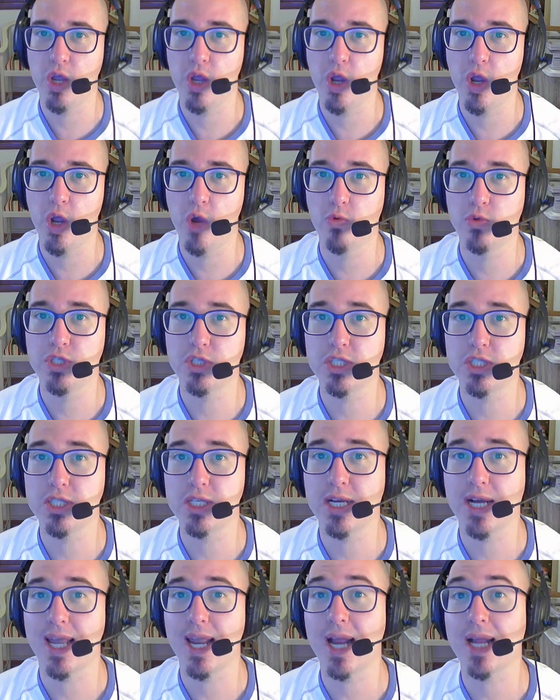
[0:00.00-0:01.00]
eu disse
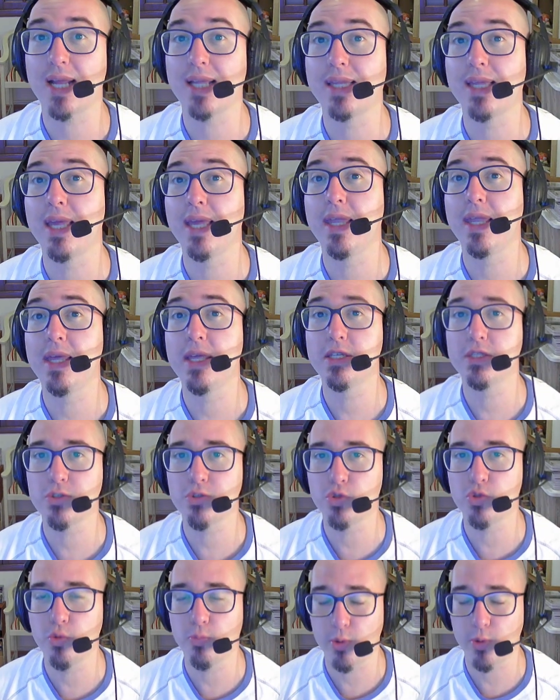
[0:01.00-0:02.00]

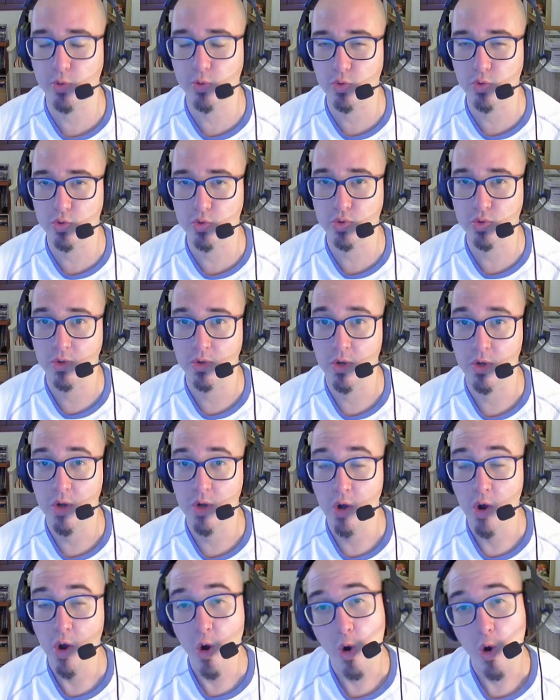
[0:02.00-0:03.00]
características do produto,
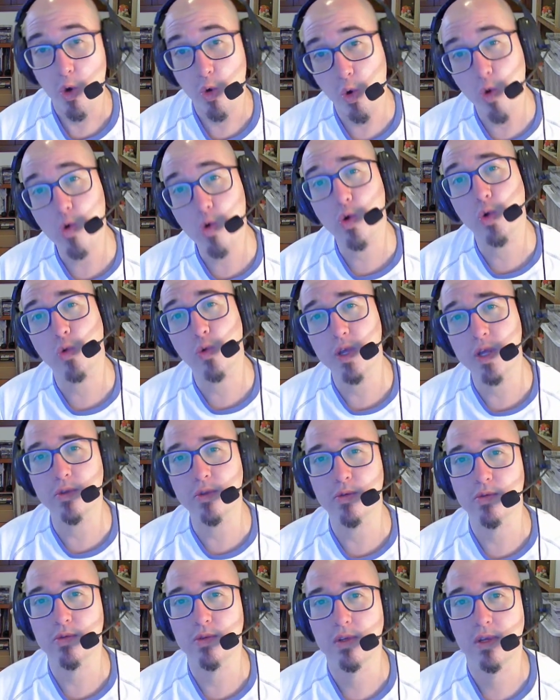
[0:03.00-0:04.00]

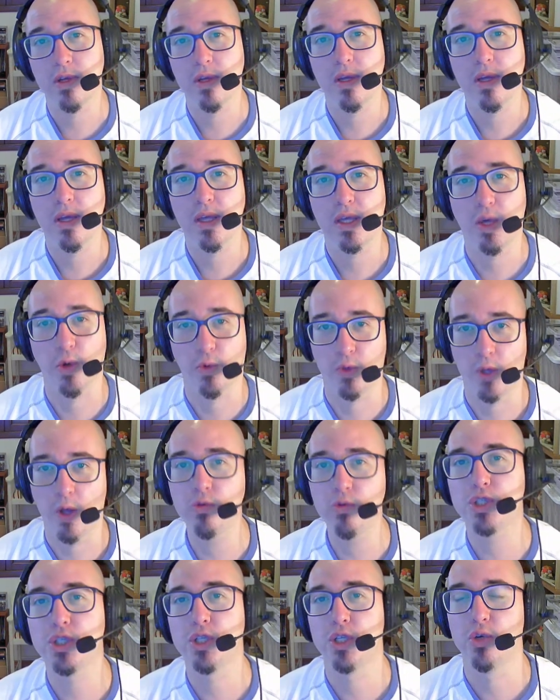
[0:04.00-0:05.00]
concluindo que eu
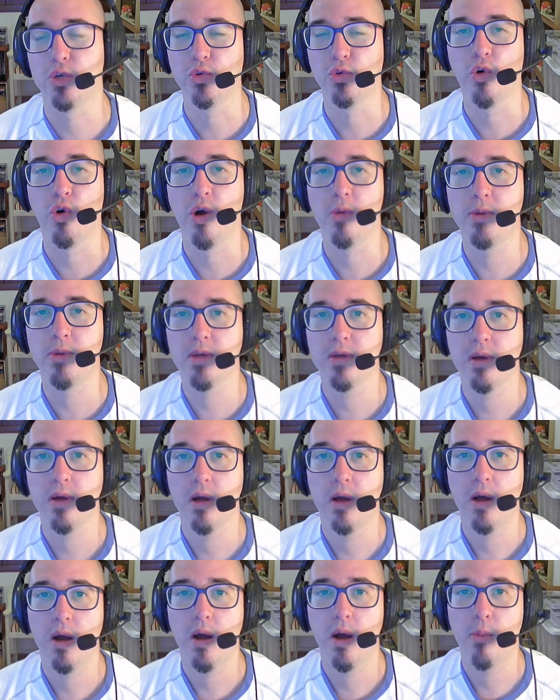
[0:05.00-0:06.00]
não diria o nome
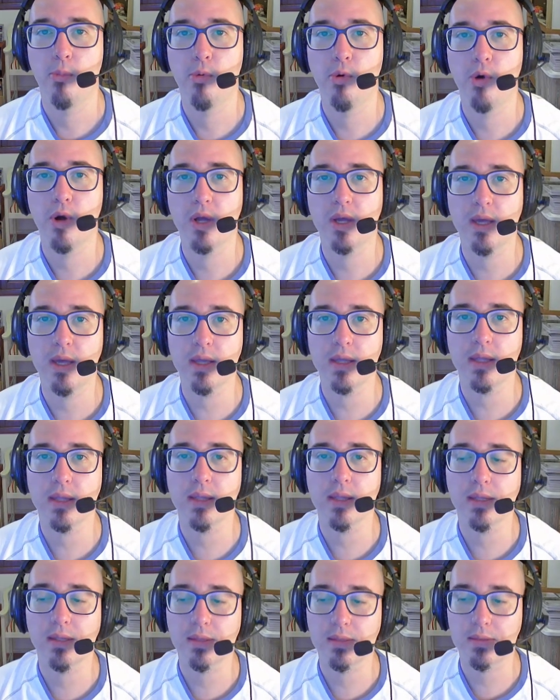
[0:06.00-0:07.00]
porque
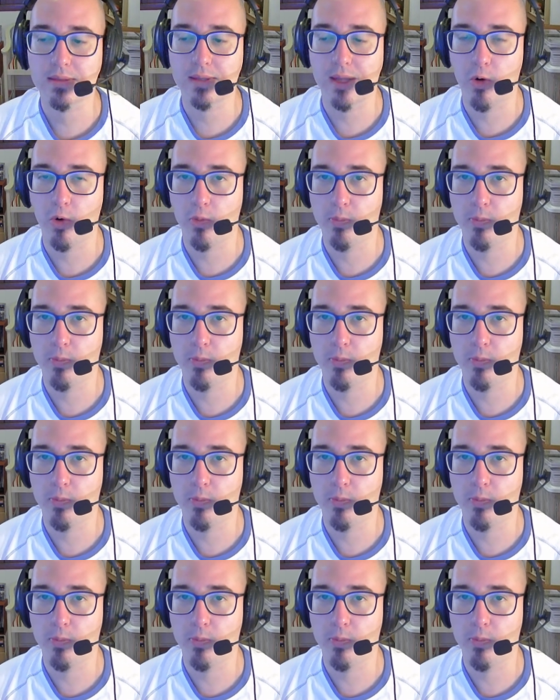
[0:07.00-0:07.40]
tal